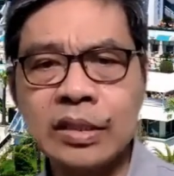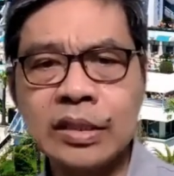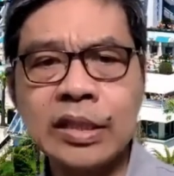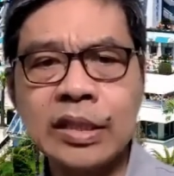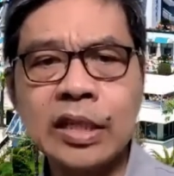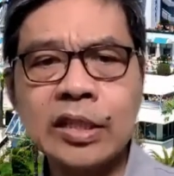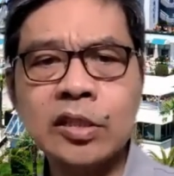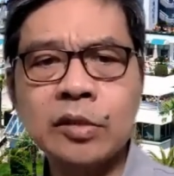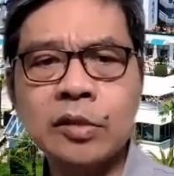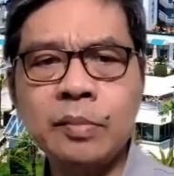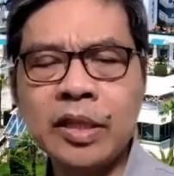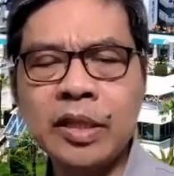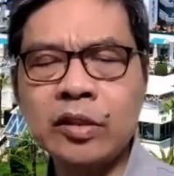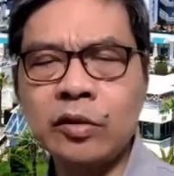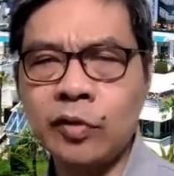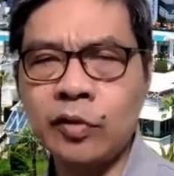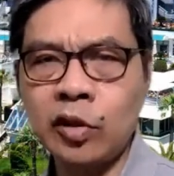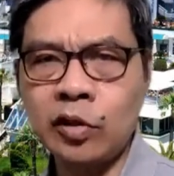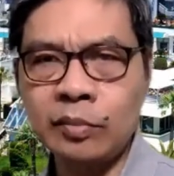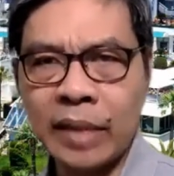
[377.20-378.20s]

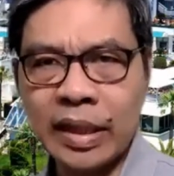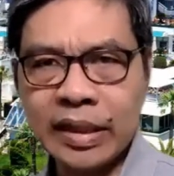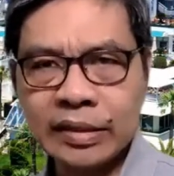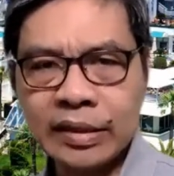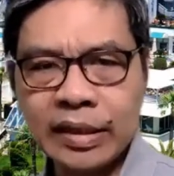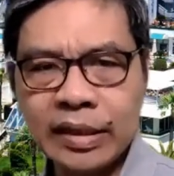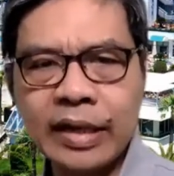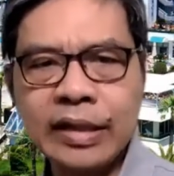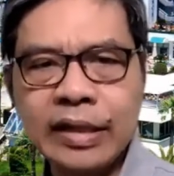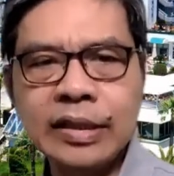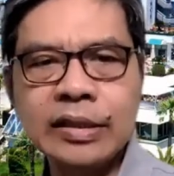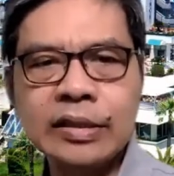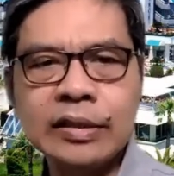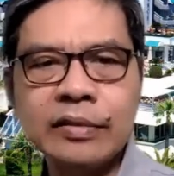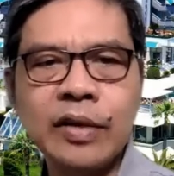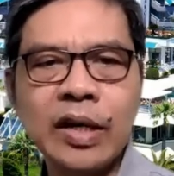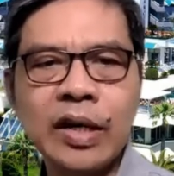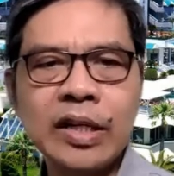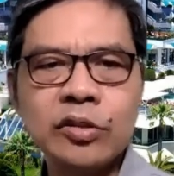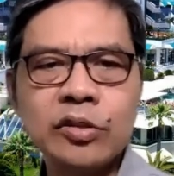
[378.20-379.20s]
judgment of all mankind in
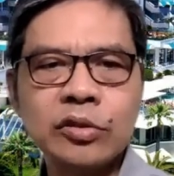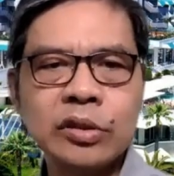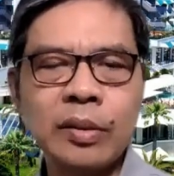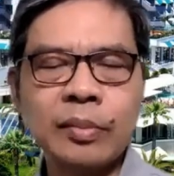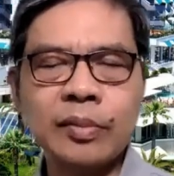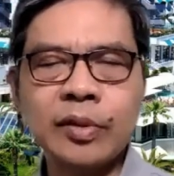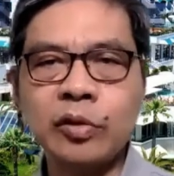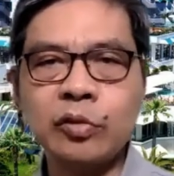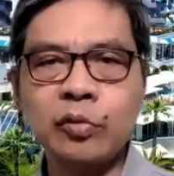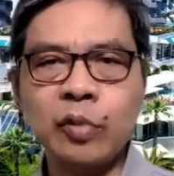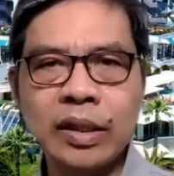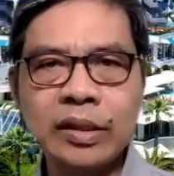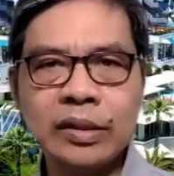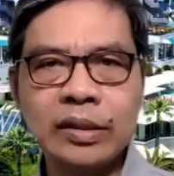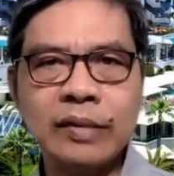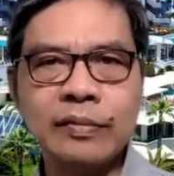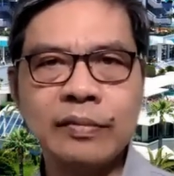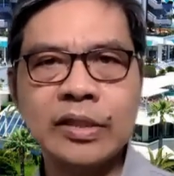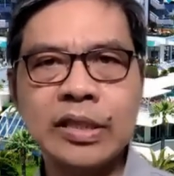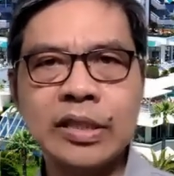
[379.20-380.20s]
Revelation chapter
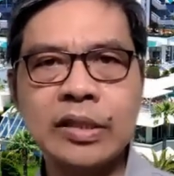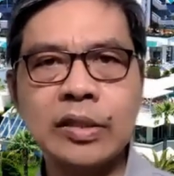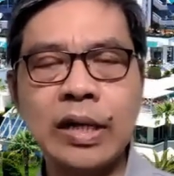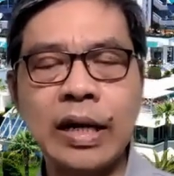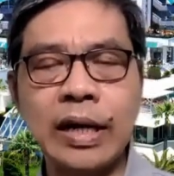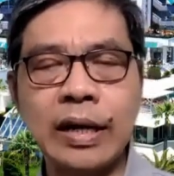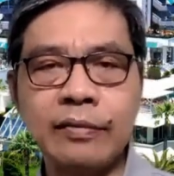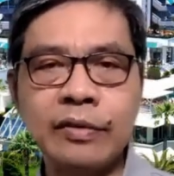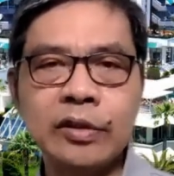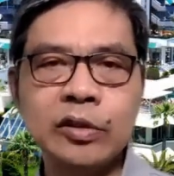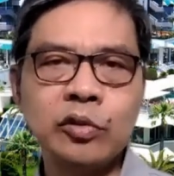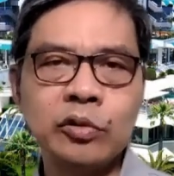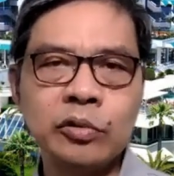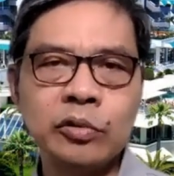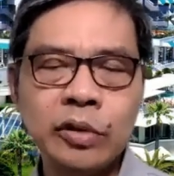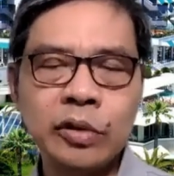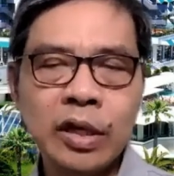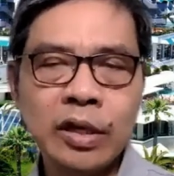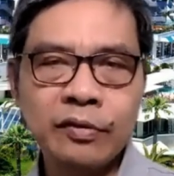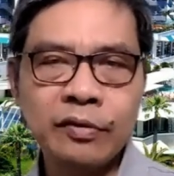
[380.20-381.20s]
20 verses 11
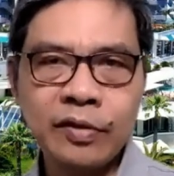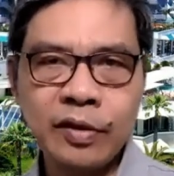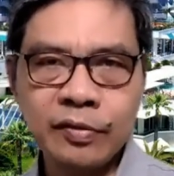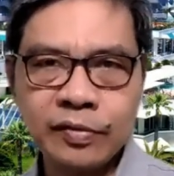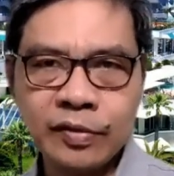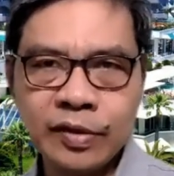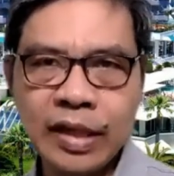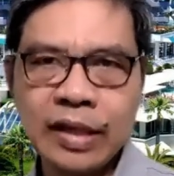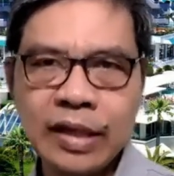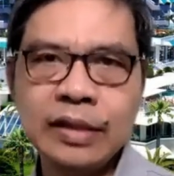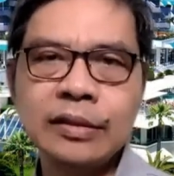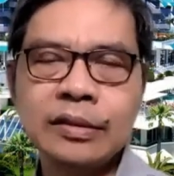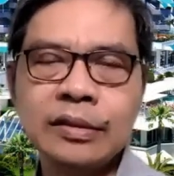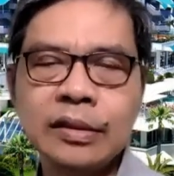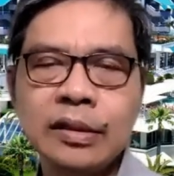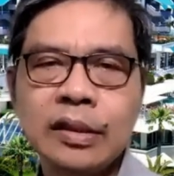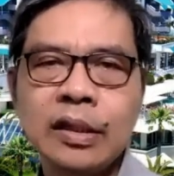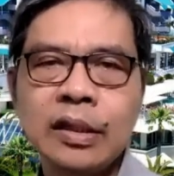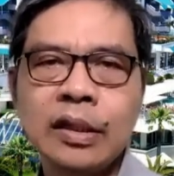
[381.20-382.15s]
to 15.